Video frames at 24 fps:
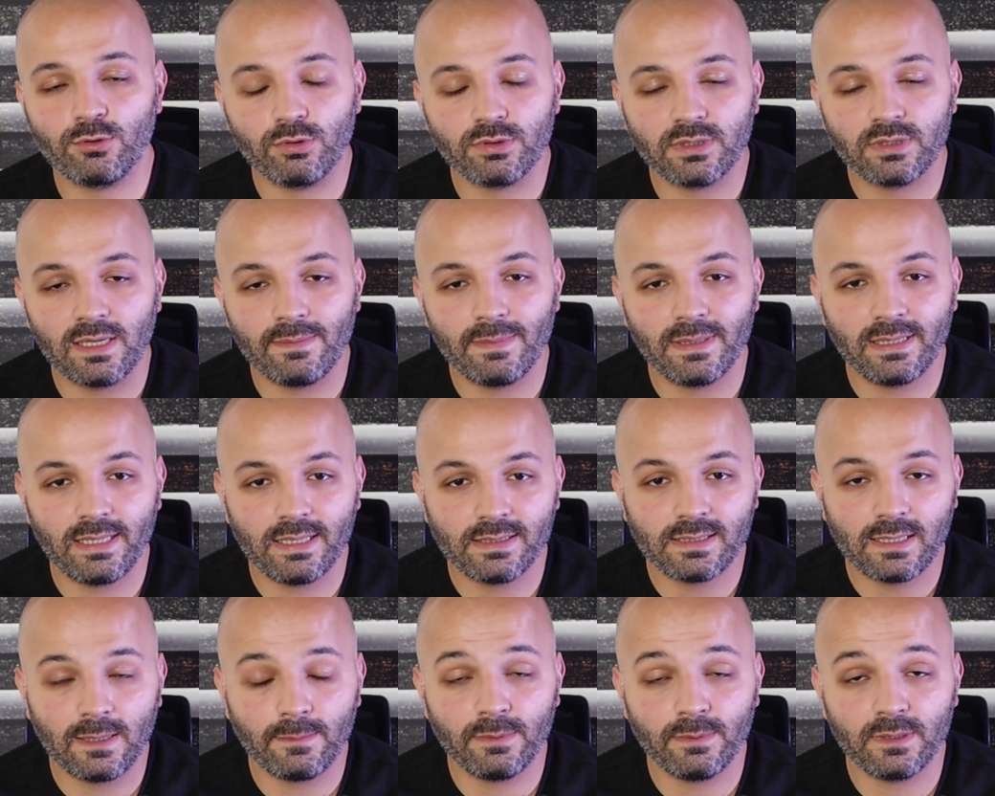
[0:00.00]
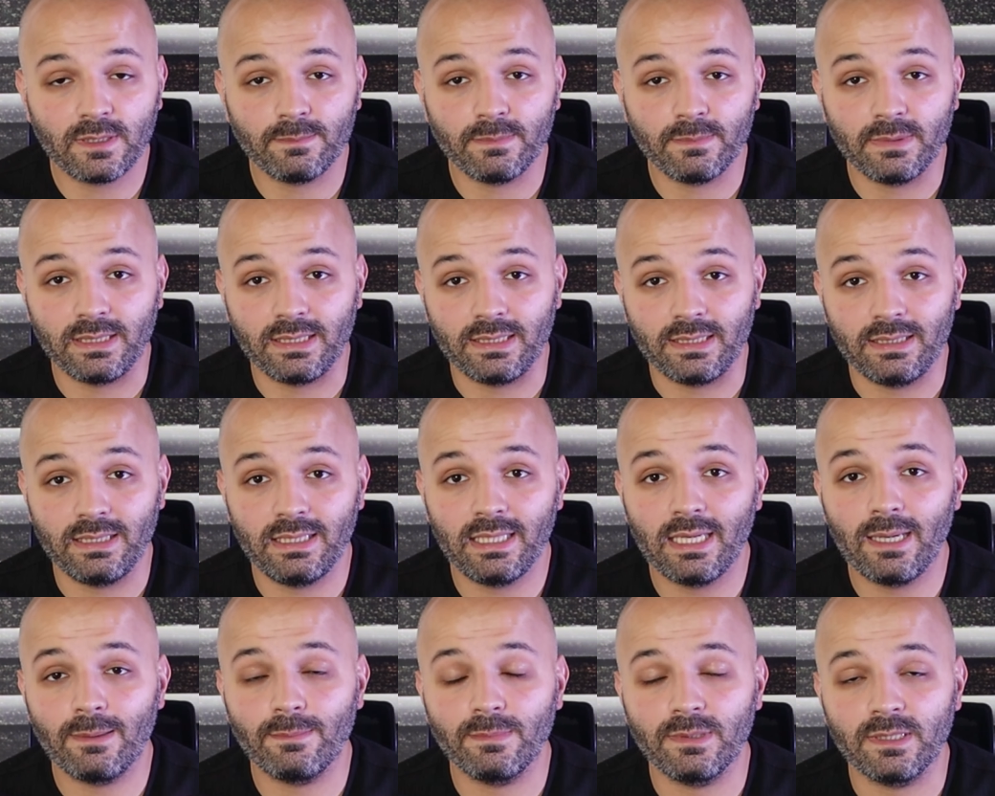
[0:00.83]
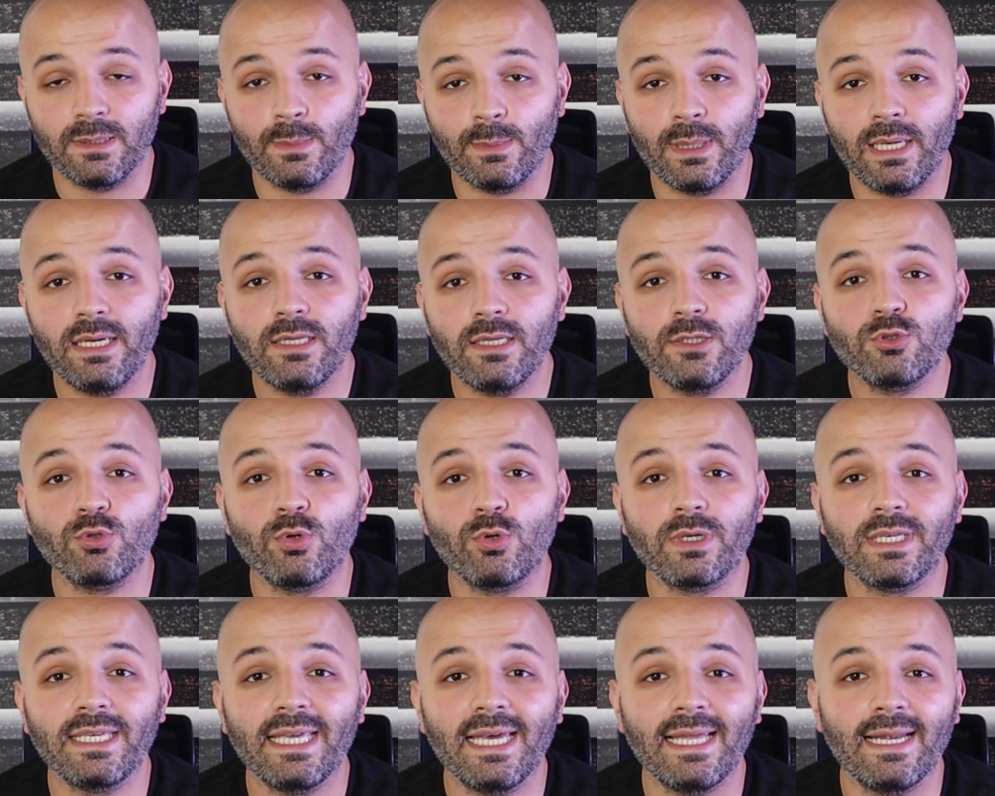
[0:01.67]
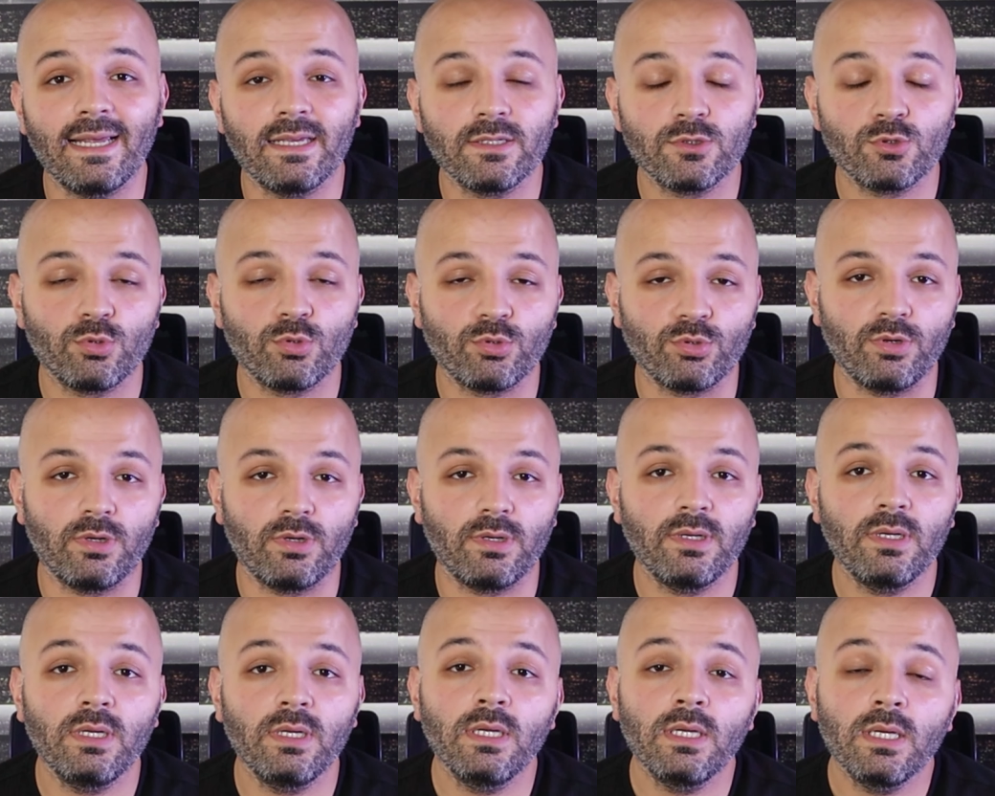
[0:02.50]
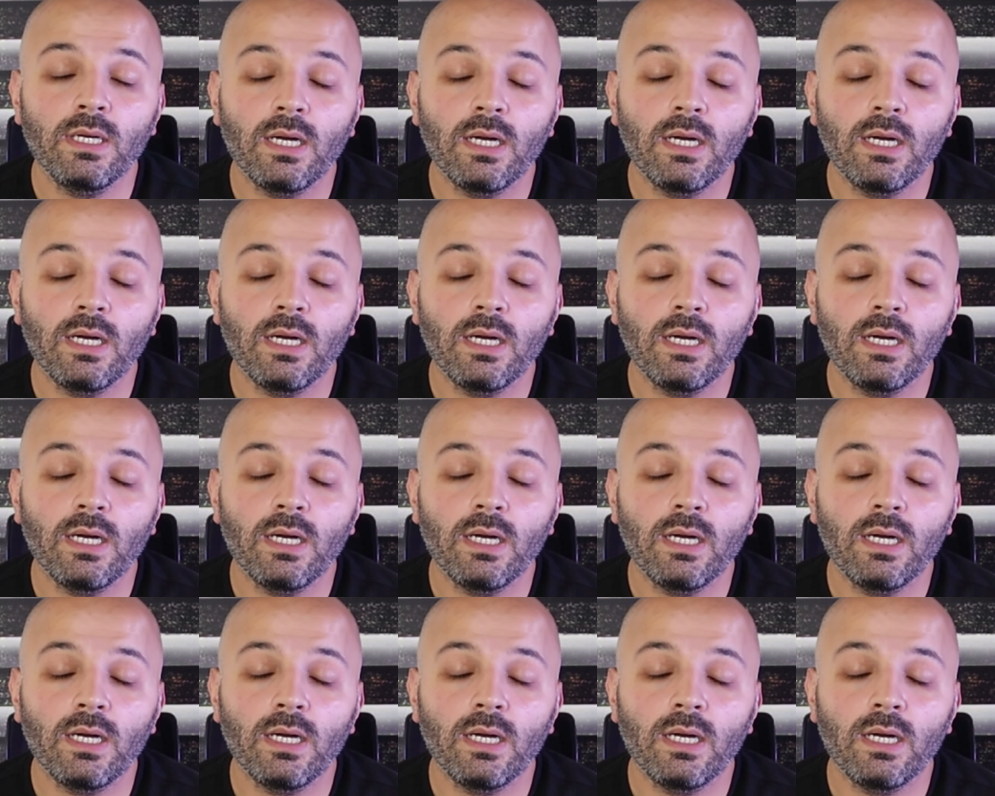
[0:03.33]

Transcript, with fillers: sosyal medya hesaplarımdaki DM'lerime en çok gelen soru.